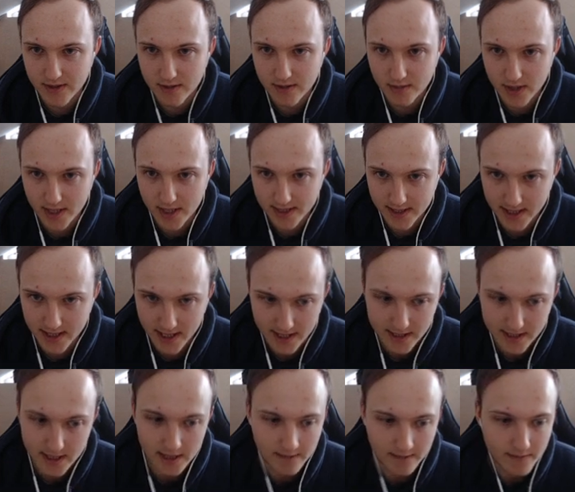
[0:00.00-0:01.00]

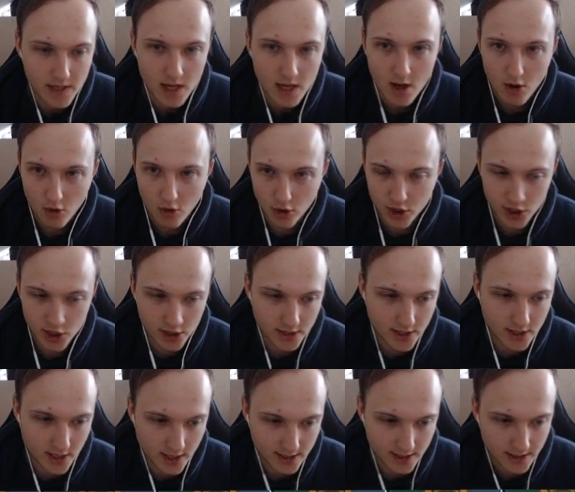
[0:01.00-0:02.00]
перезарядкой. Очень
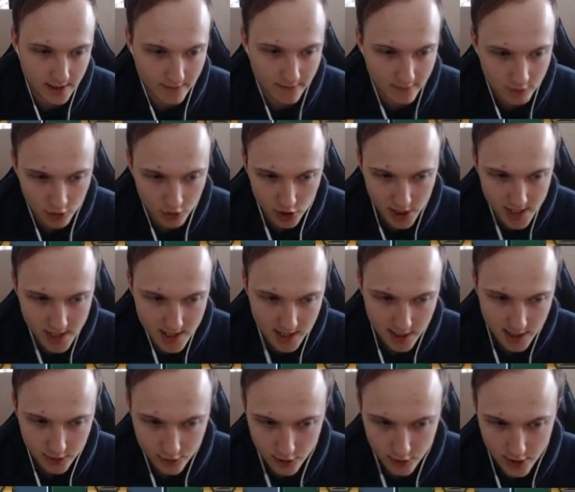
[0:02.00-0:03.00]
интересное вооружение,
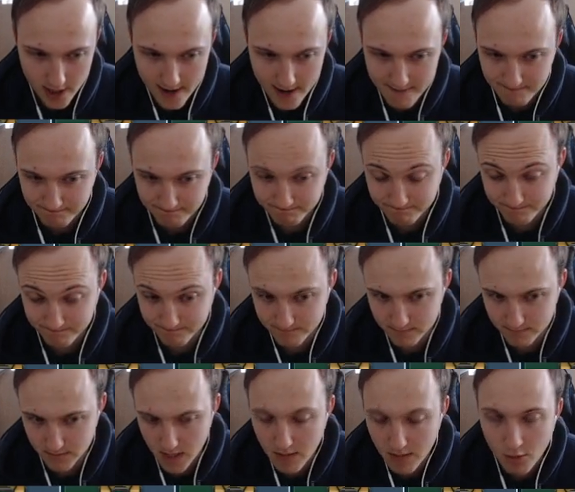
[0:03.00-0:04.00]
которое,
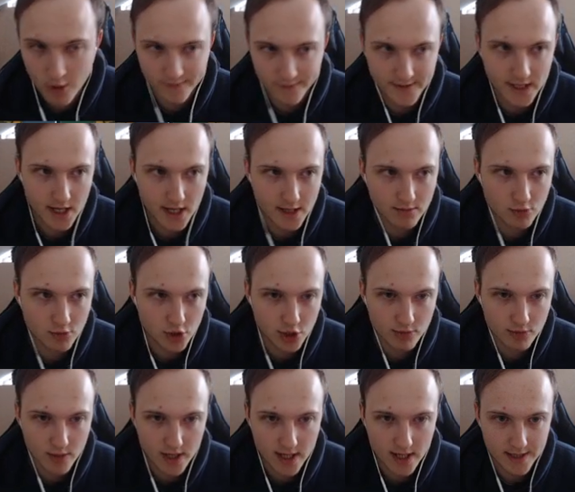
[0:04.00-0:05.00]
на мой взгляд, может
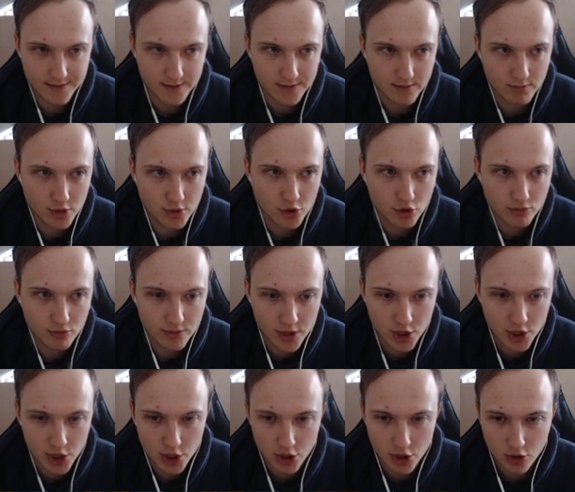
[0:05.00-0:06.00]
показывать
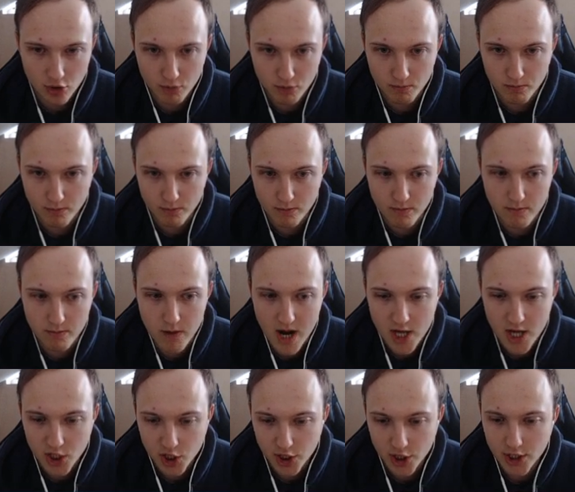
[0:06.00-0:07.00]
безумнейшие
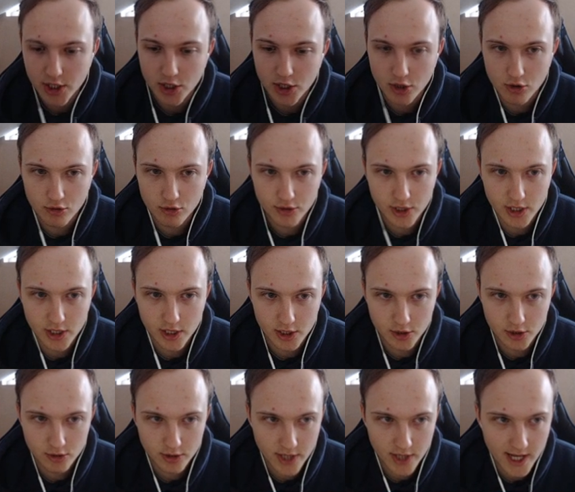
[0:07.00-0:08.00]
большие крутые
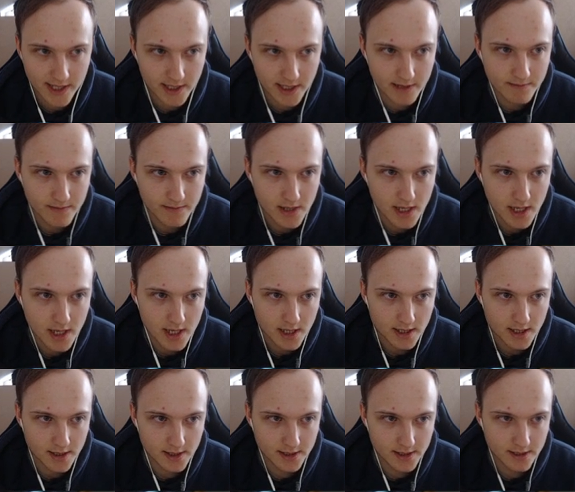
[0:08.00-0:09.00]
результаты.
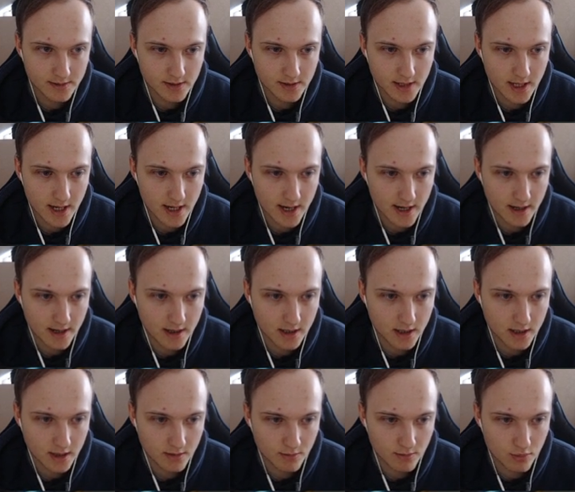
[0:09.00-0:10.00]
Единственное,
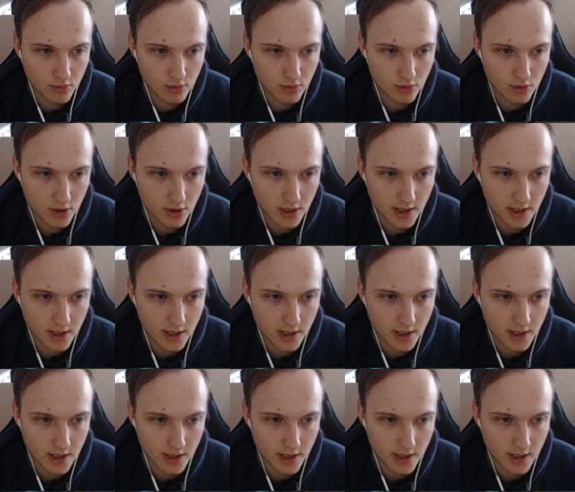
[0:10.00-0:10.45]
э, по